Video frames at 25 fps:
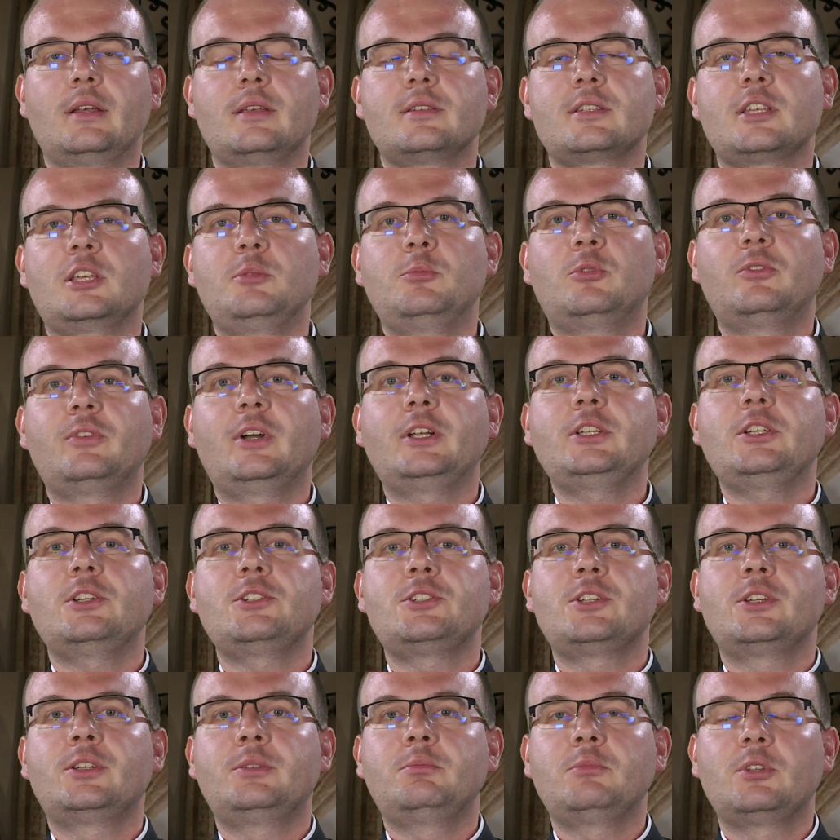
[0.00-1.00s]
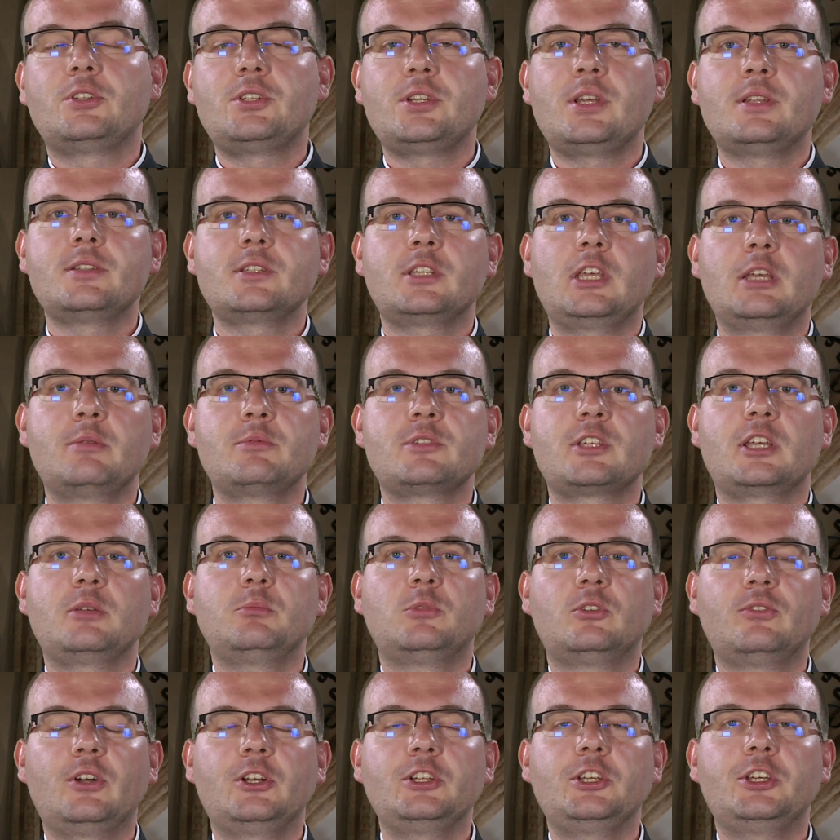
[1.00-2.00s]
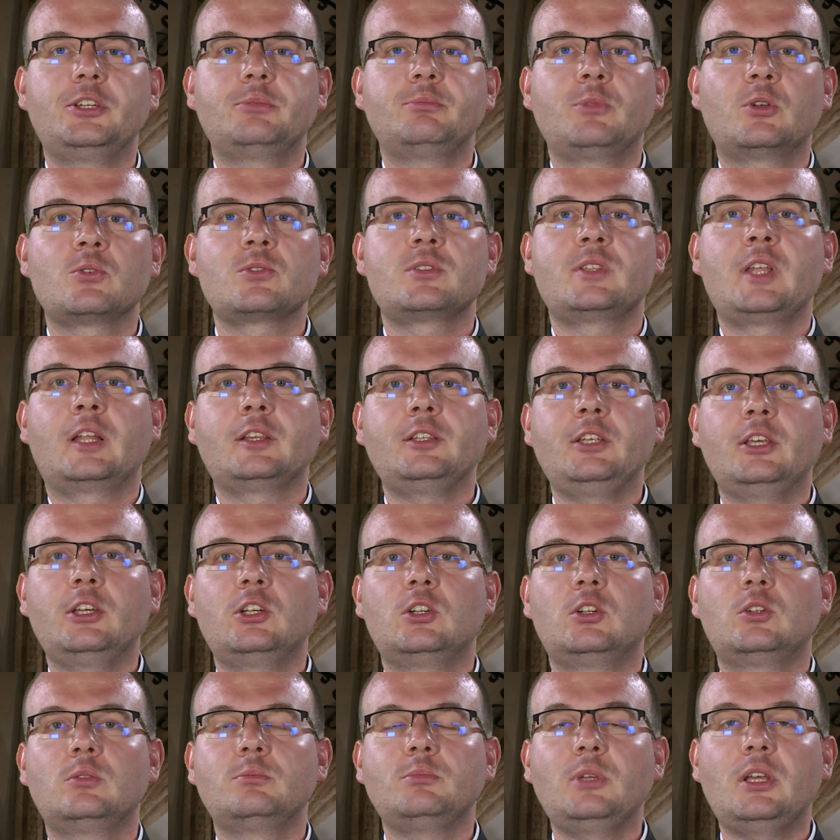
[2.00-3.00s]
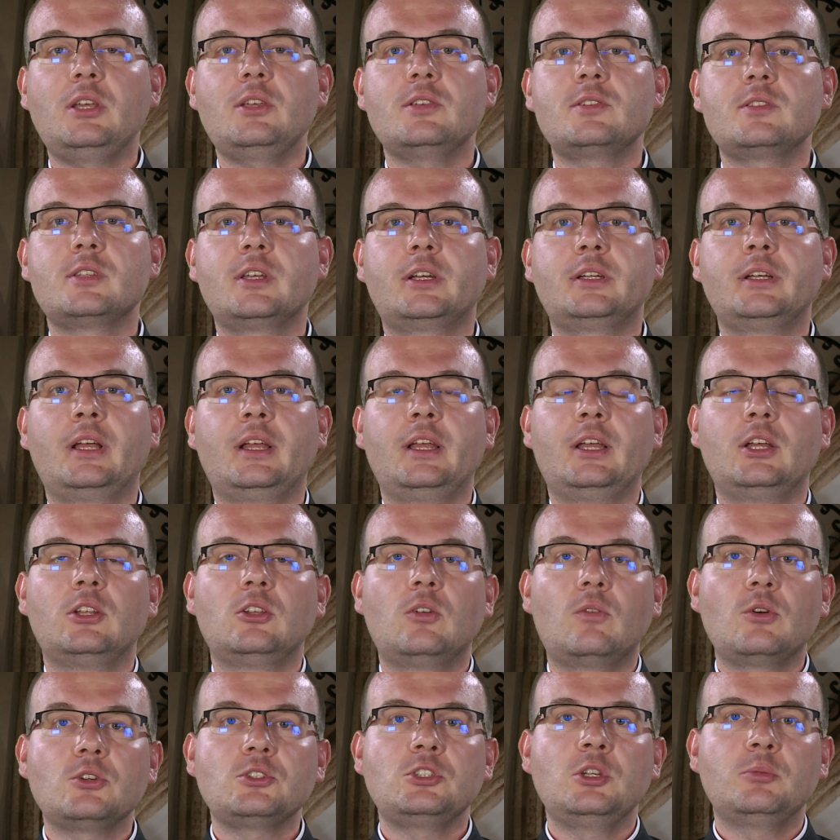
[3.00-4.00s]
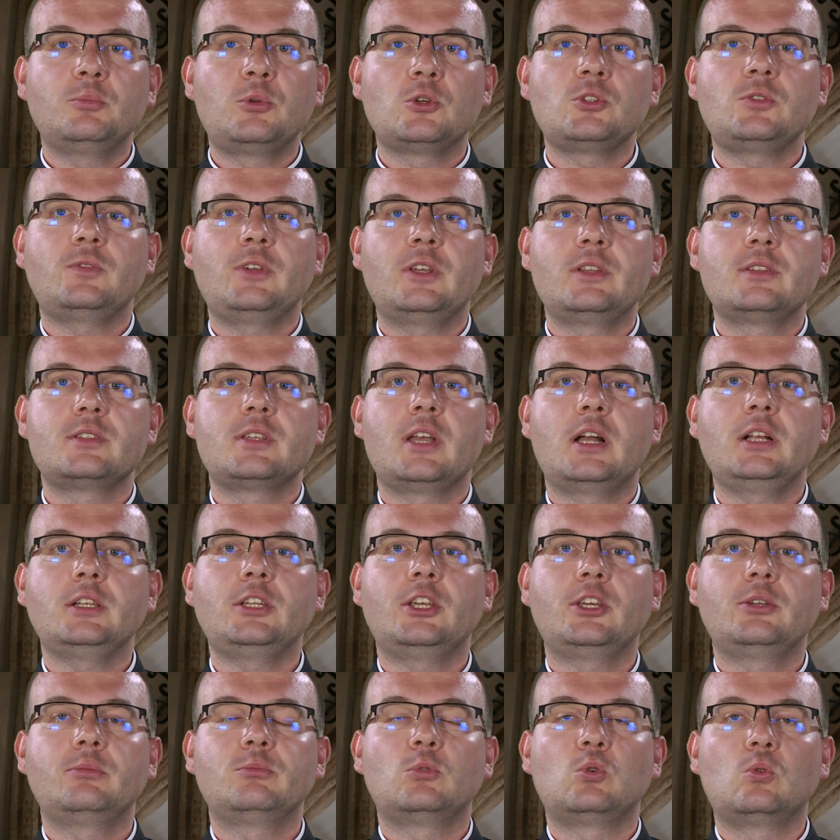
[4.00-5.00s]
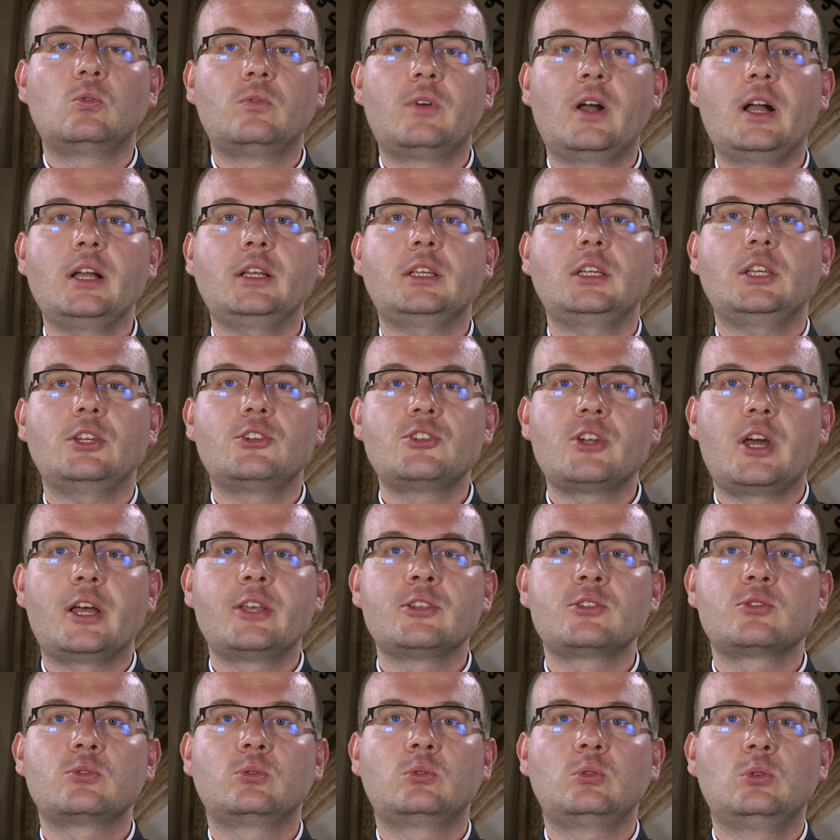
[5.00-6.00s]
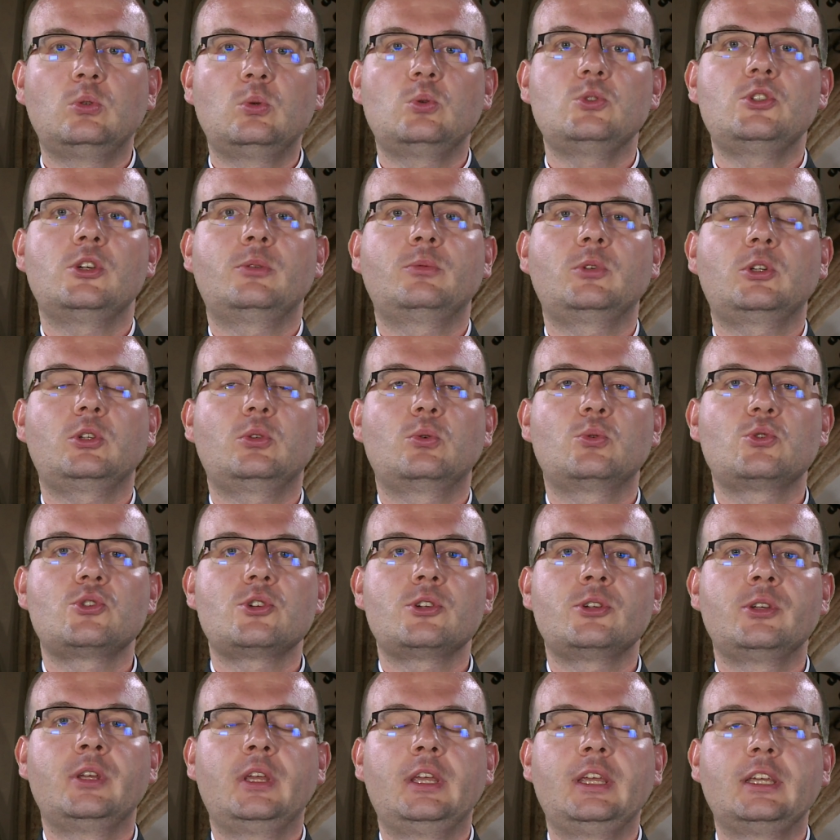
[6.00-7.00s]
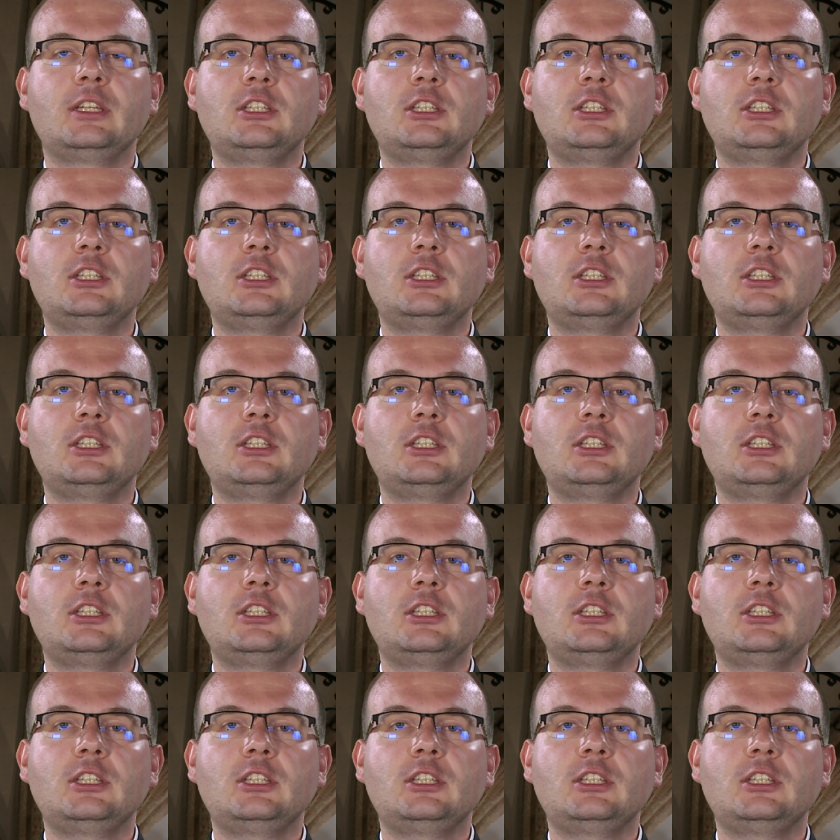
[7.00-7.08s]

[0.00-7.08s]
Zajmowanie się dzieckiem, zajmowanie ostatniego miejsca to właśnie poświęcanie uwagi, czasu ludziom, którzy